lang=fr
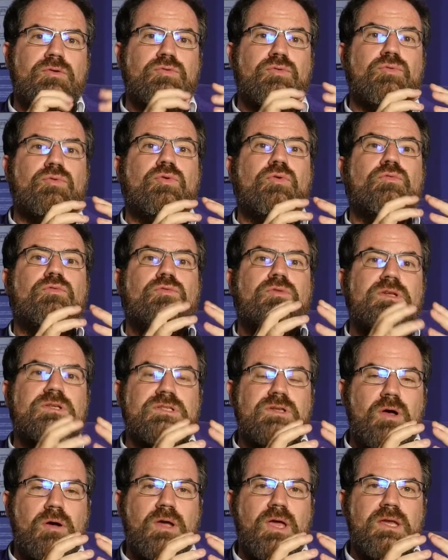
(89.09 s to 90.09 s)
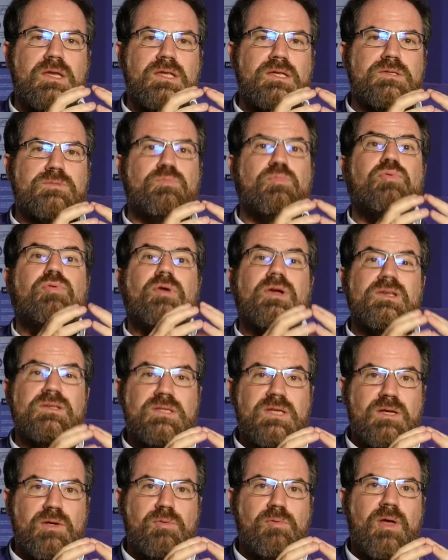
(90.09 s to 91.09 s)
sont devenus des organismes
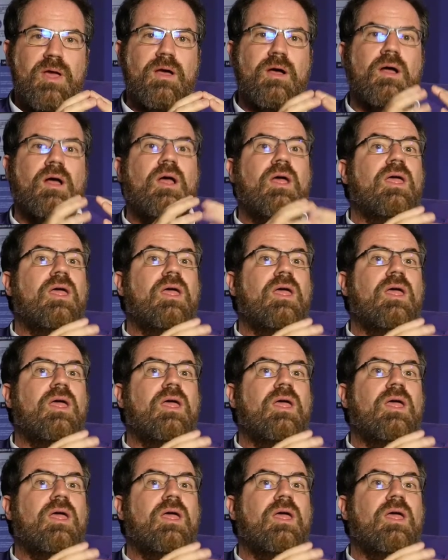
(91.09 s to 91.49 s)
pluricellulaires